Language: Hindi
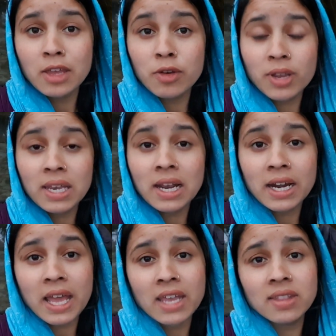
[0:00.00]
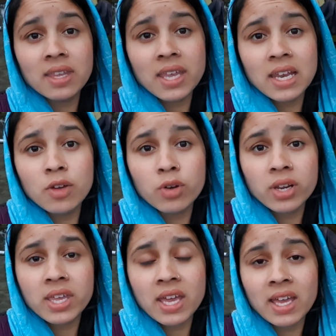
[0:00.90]
क्योंकि लकड़ियाँ इतनी गीली हो
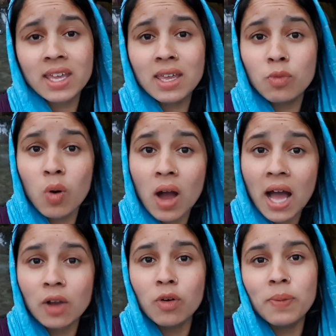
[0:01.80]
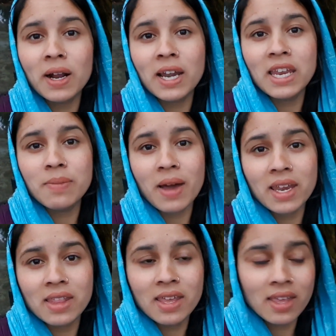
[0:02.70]
रखी हैं कि वो आग को पकड़ ही नहीं पा
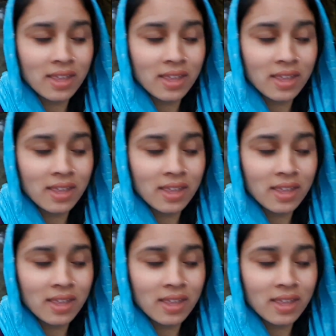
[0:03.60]
रही थी